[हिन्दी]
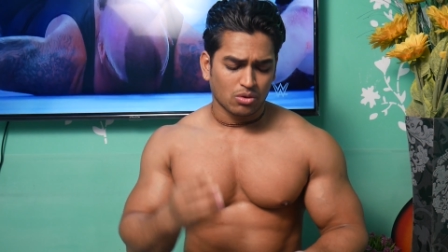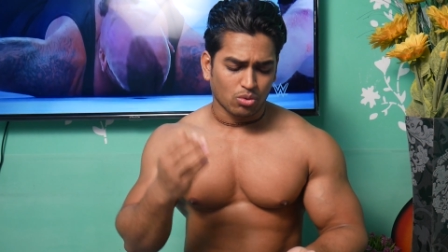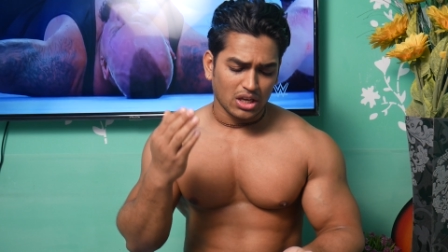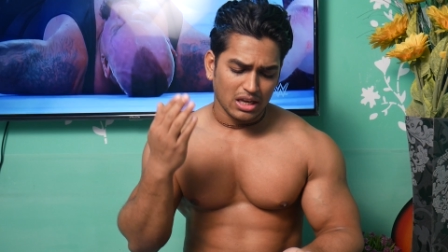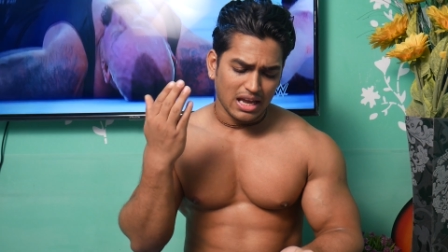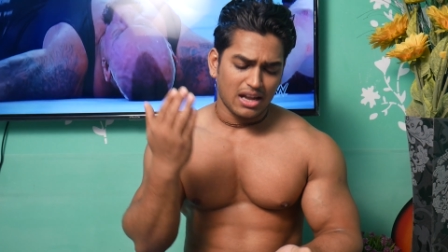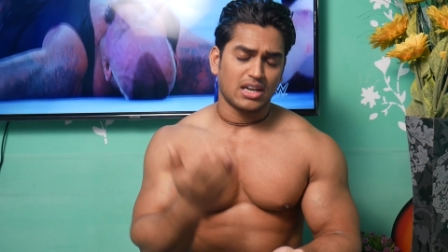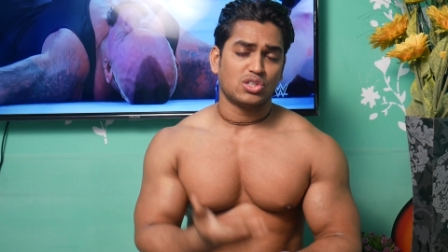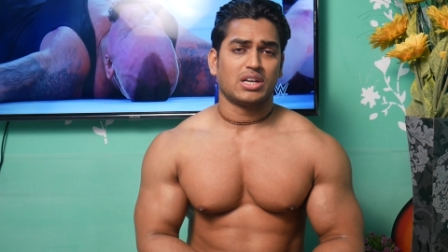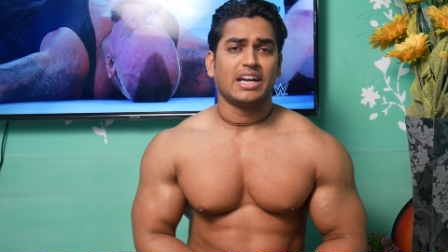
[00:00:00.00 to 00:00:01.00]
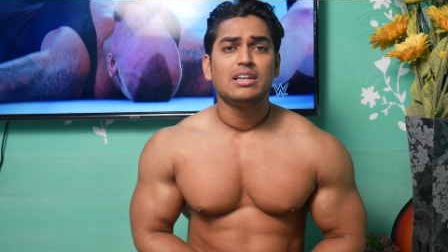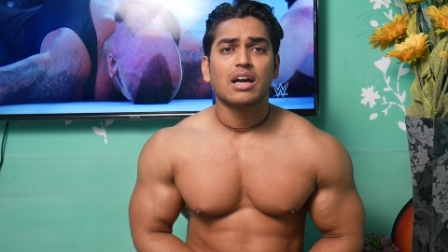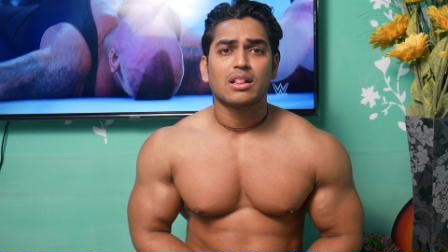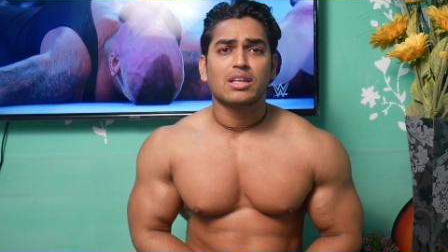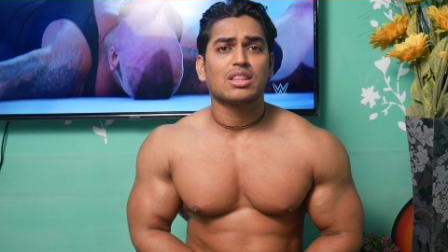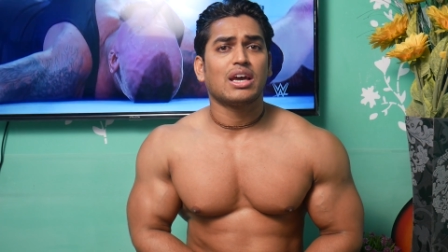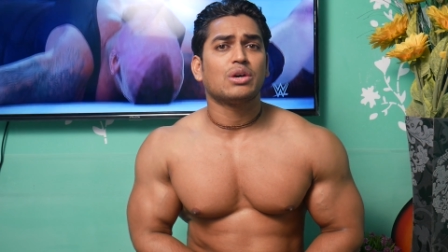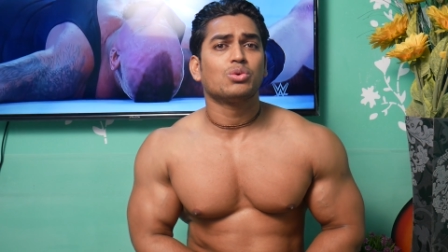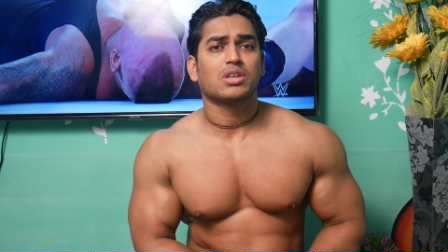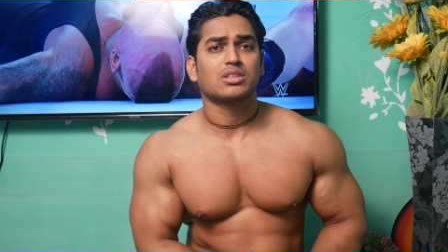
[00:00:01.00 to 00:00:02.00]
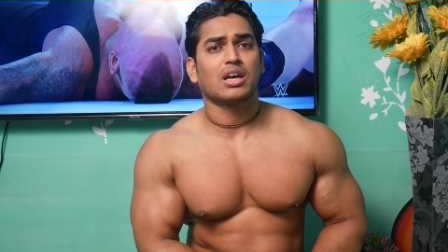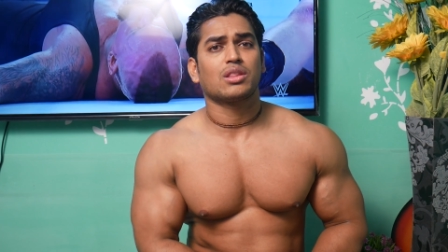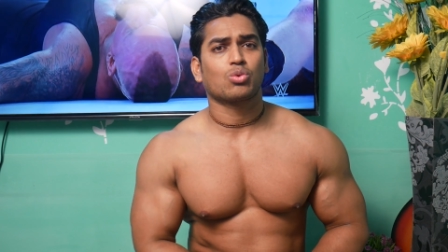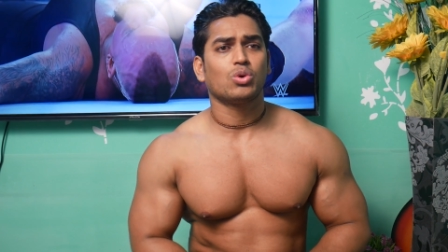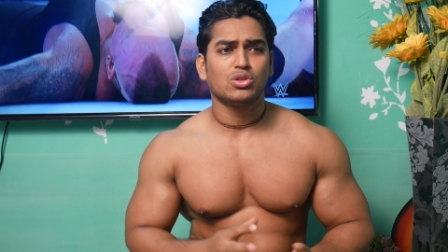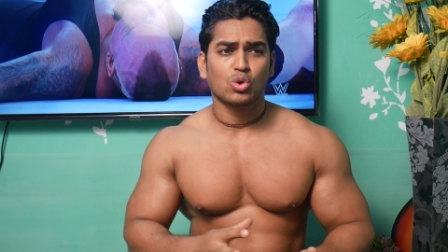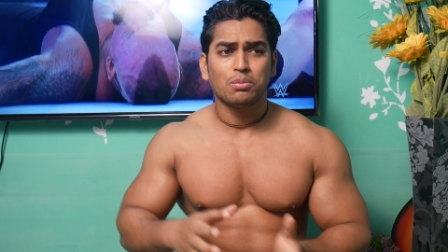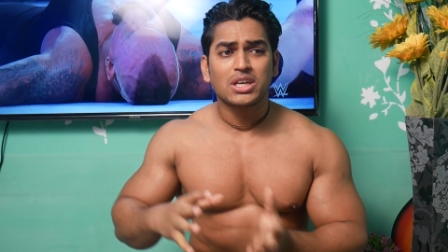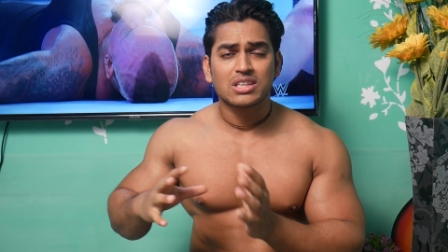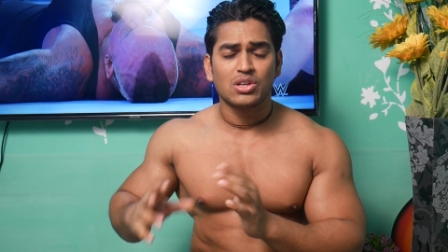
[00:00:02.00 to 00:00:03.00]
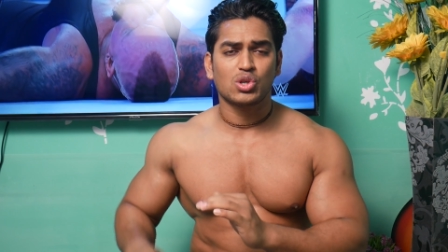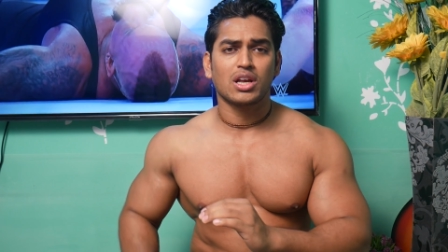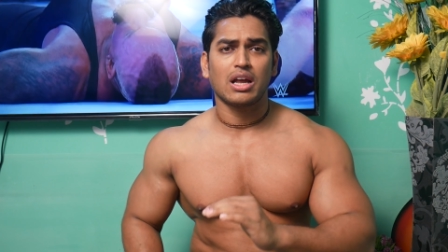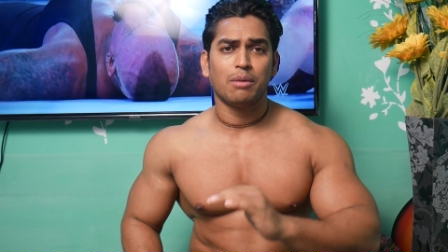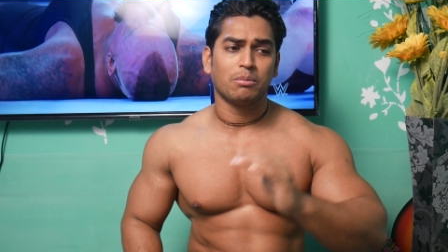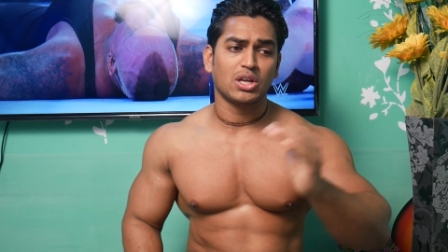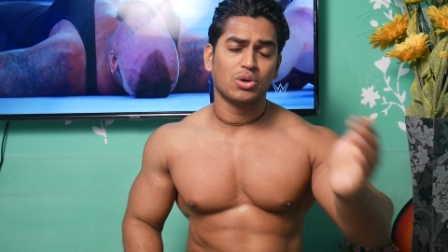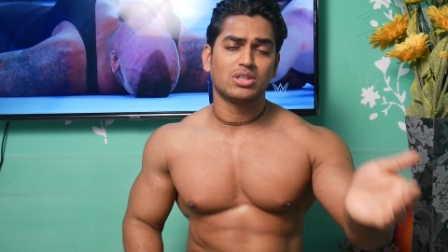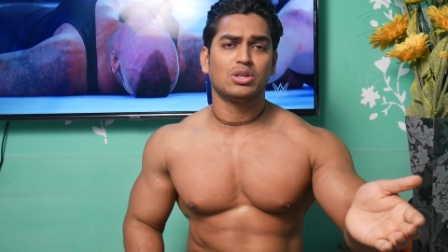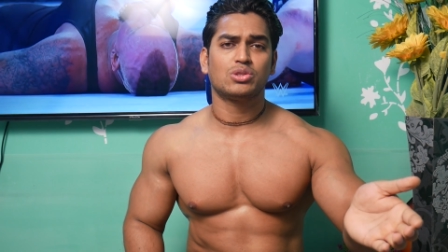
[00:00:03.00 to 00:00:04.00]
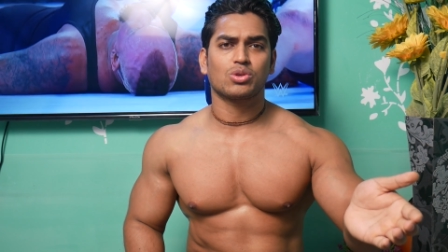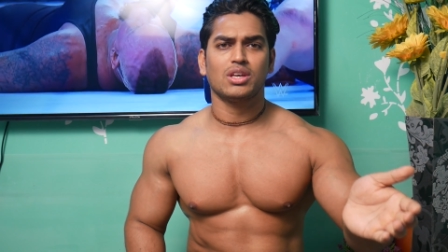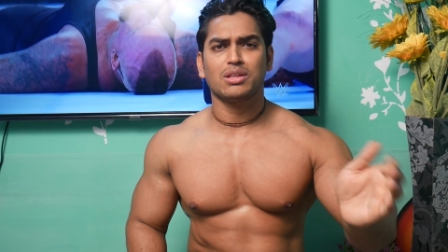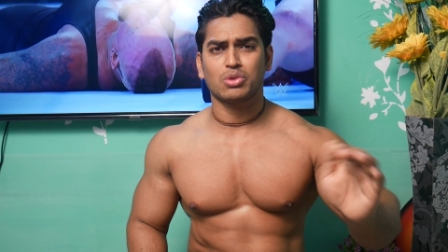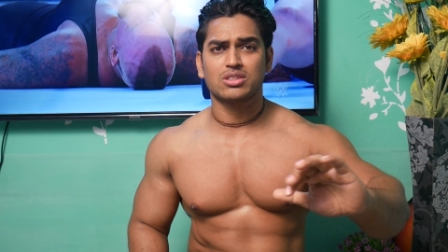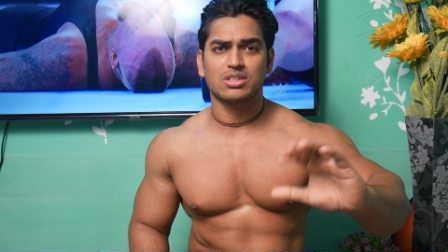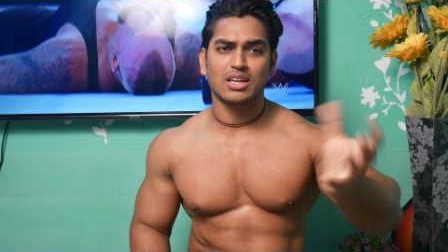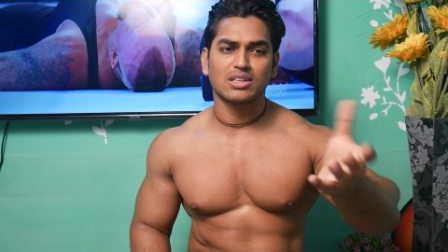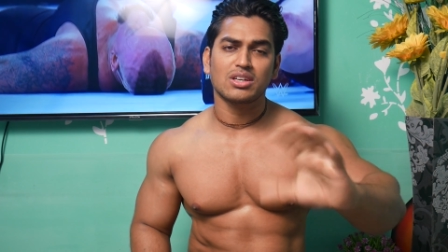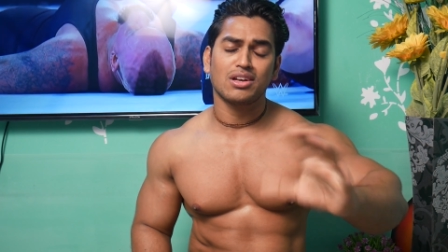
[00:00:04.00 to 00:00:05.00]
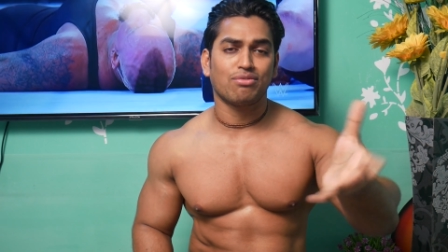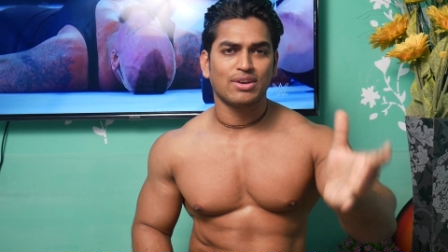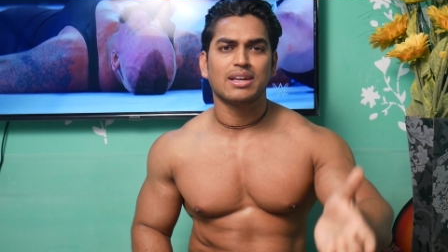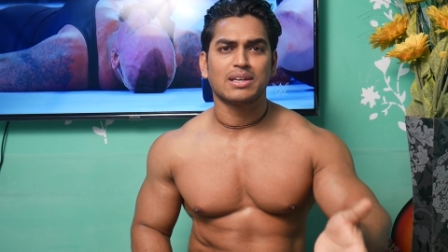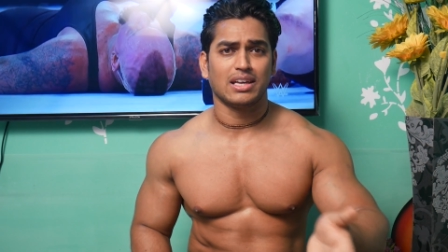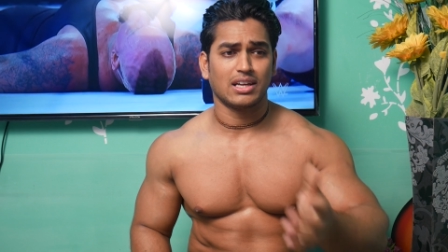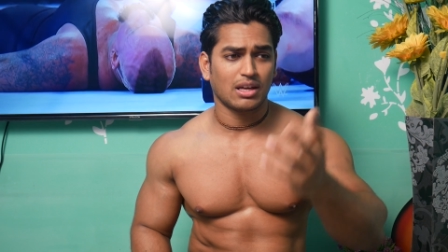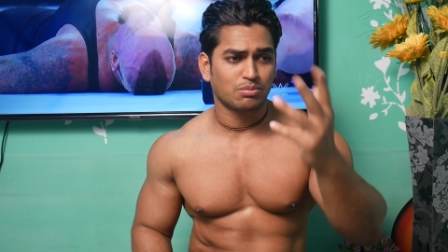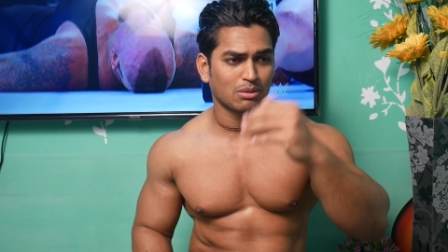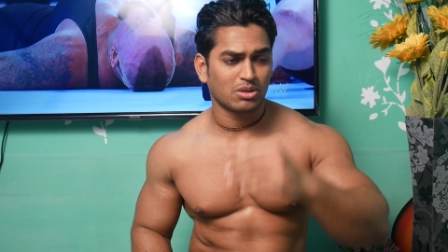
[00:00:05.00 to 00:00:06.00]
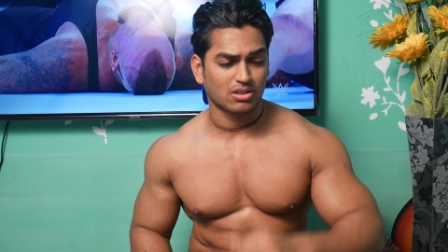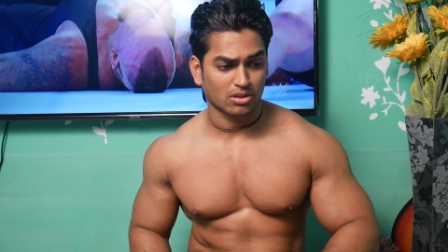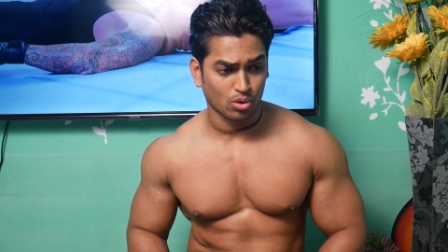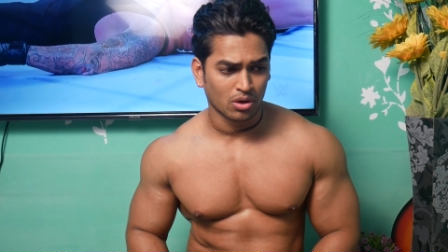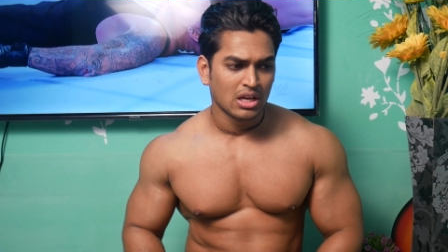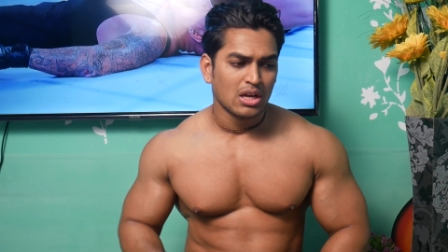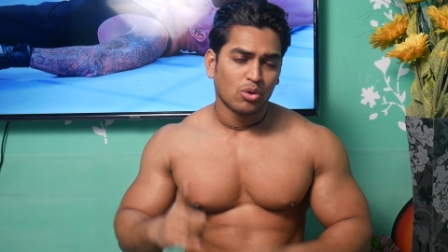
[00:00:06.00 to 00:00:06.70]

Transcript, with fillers: कोई एलार्जोनाइन डाल देता है उसके साथ कोई जो भी इसेंशियल अमीनो एसिड्स होते हैं इस तरीके से कन्फिगर किया जाता है आप समझ सकते हो